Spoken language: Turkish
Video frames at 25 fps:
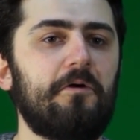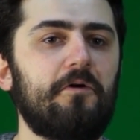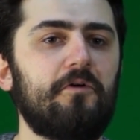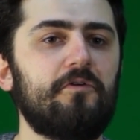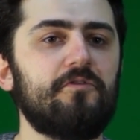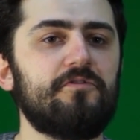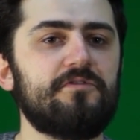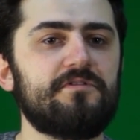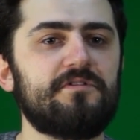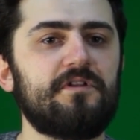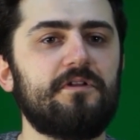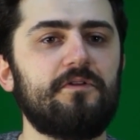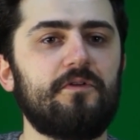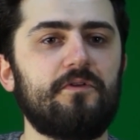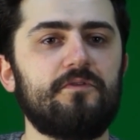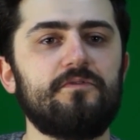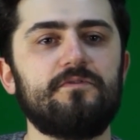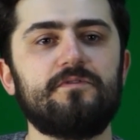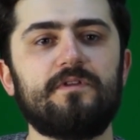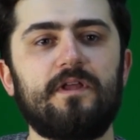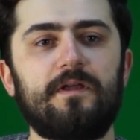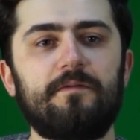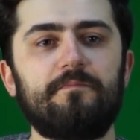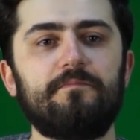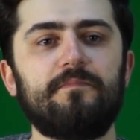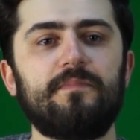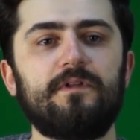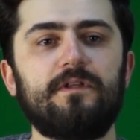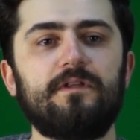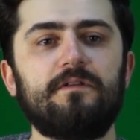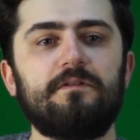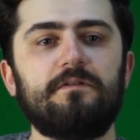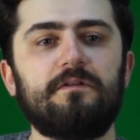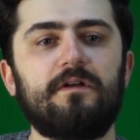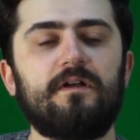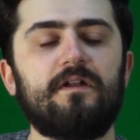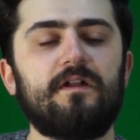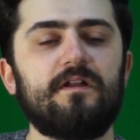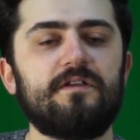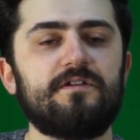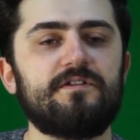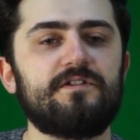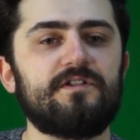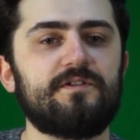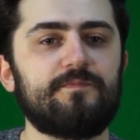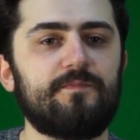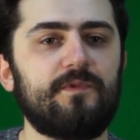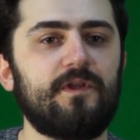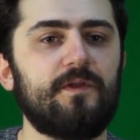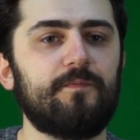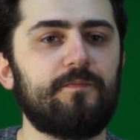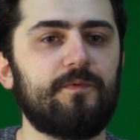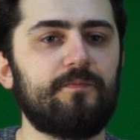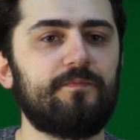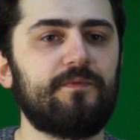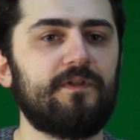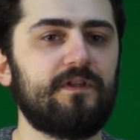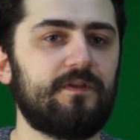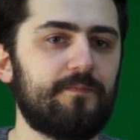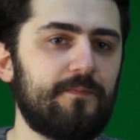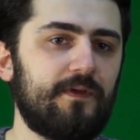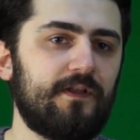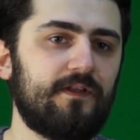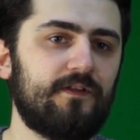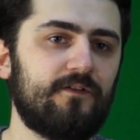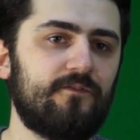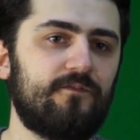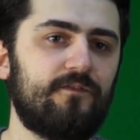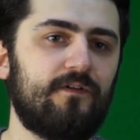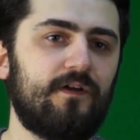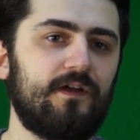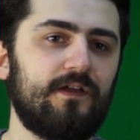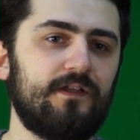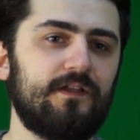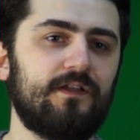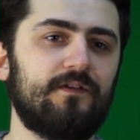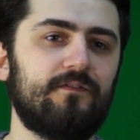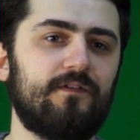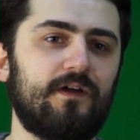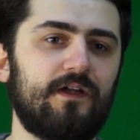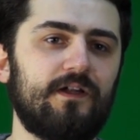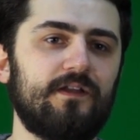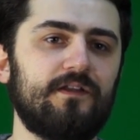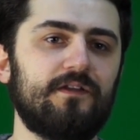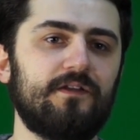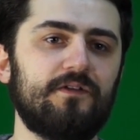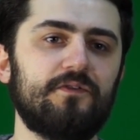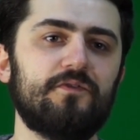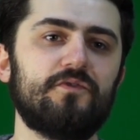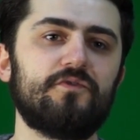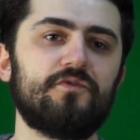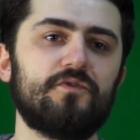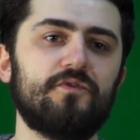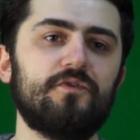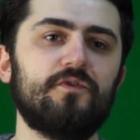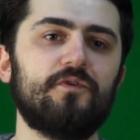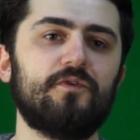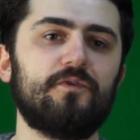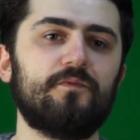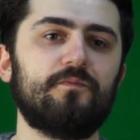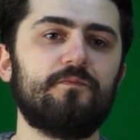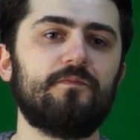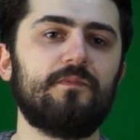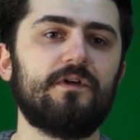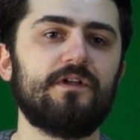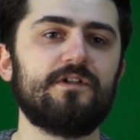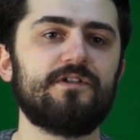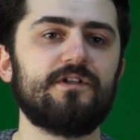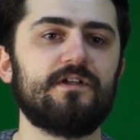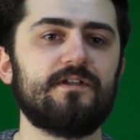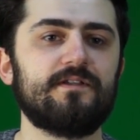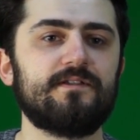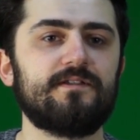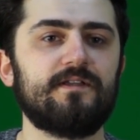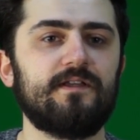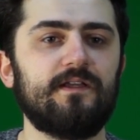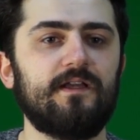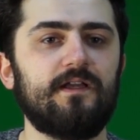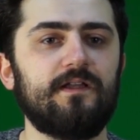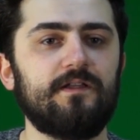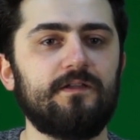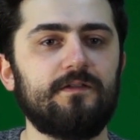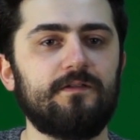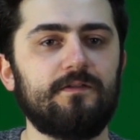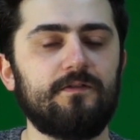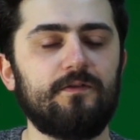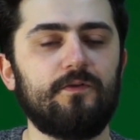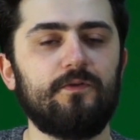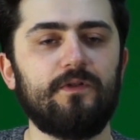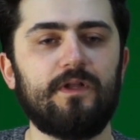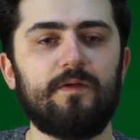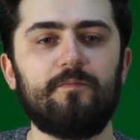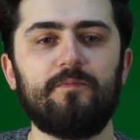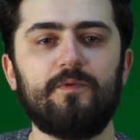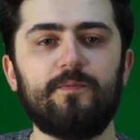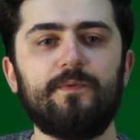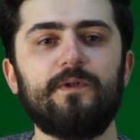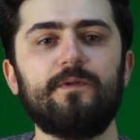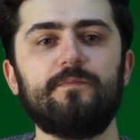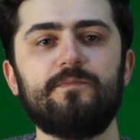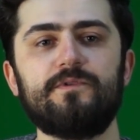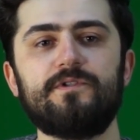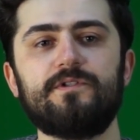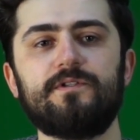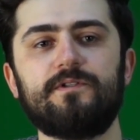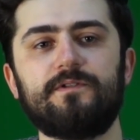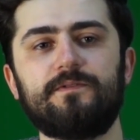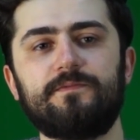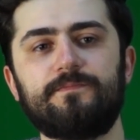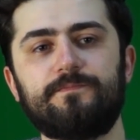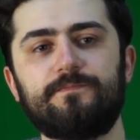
O yüzden önden bir araştırma yapıp gitmekte fayda var diye düşünüyorum ajansa yani. Önemli benim için.